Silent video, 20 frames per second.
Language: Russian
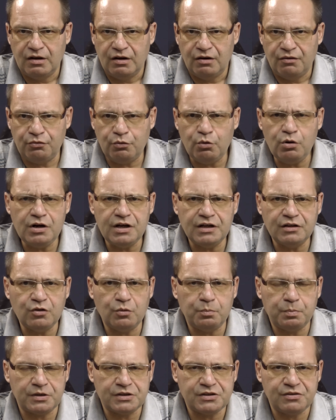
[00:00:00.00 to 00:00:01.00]
В роли этого
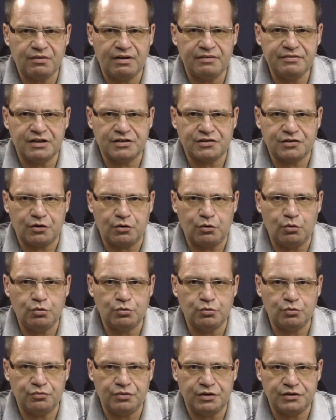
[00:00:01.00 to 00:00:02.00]
противовеса
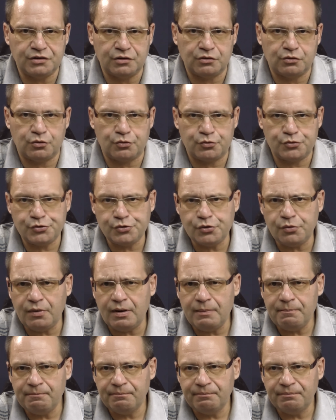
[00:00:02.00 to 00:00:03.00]
он увидел Хрущева.